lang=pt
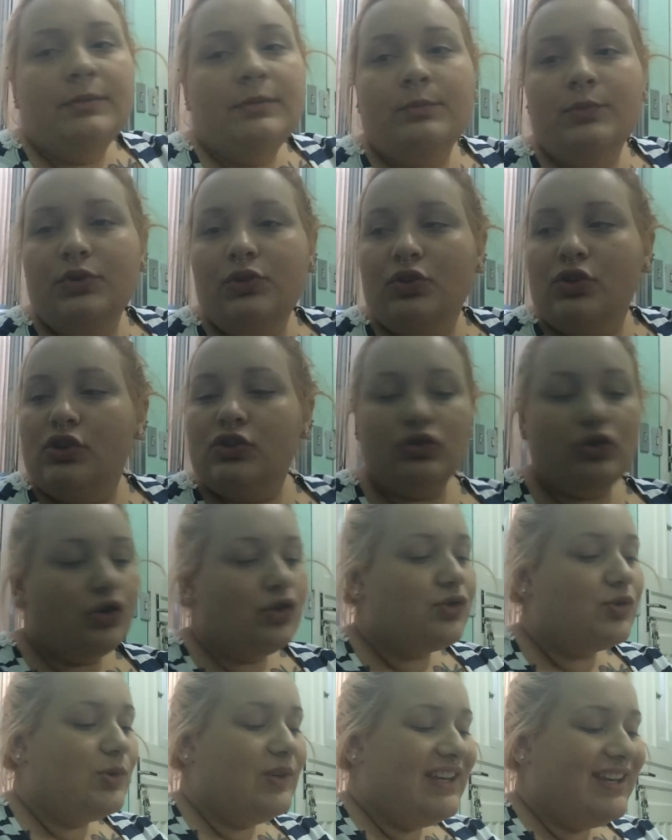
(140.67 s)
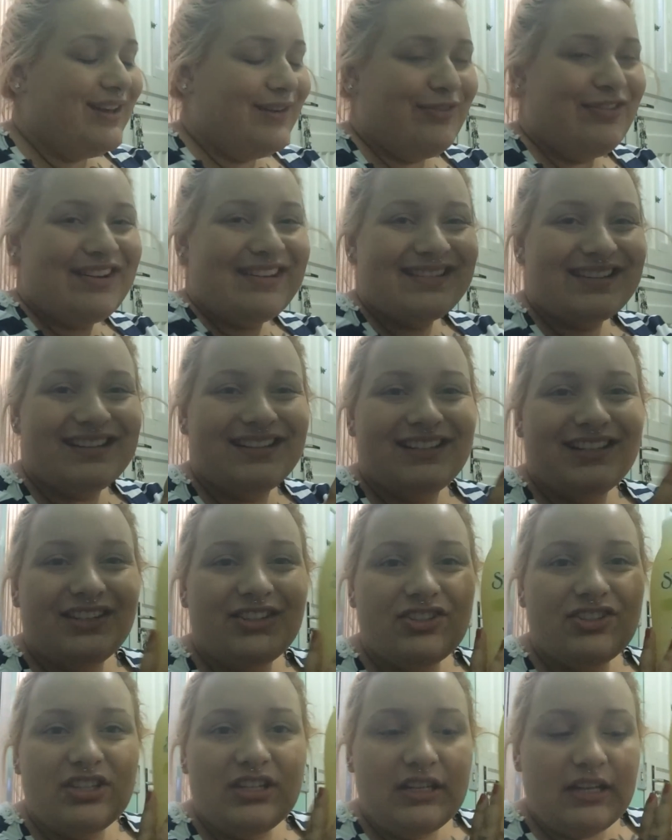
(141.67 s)
muito gostoso e
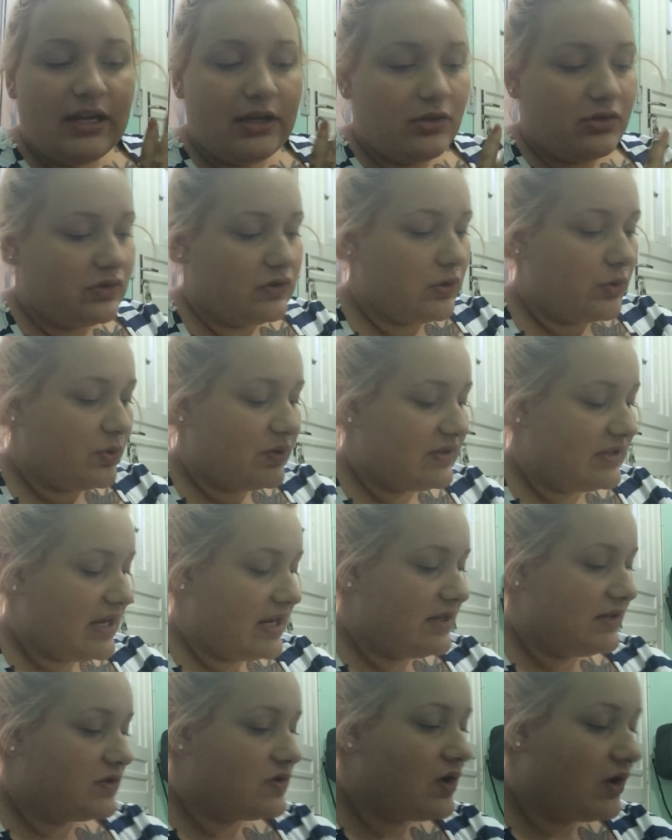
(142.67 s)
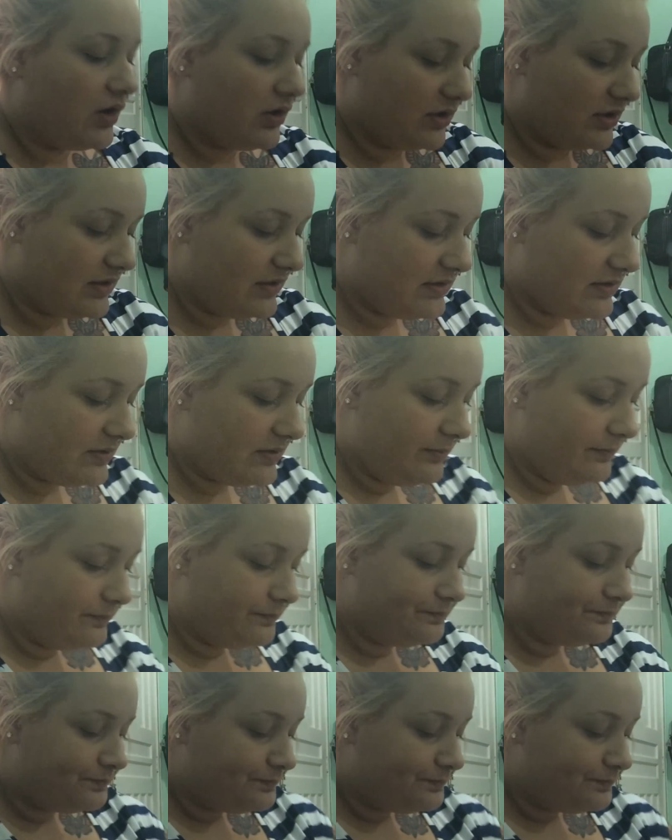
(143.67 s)
refrescante. E ele custou 6 dólares.